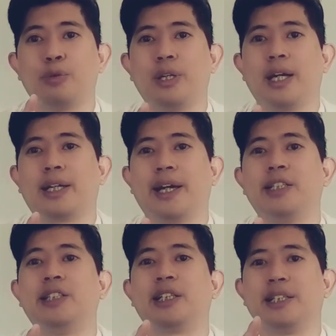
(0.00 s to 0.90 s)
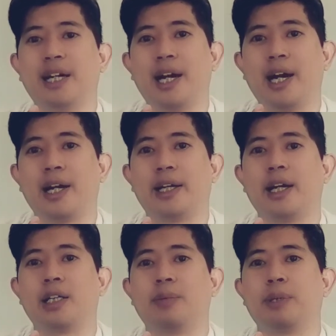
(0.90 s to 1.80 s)
punya gadgetnya
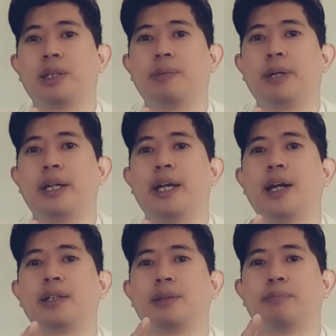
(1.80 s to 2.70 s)
ya teman-teman yang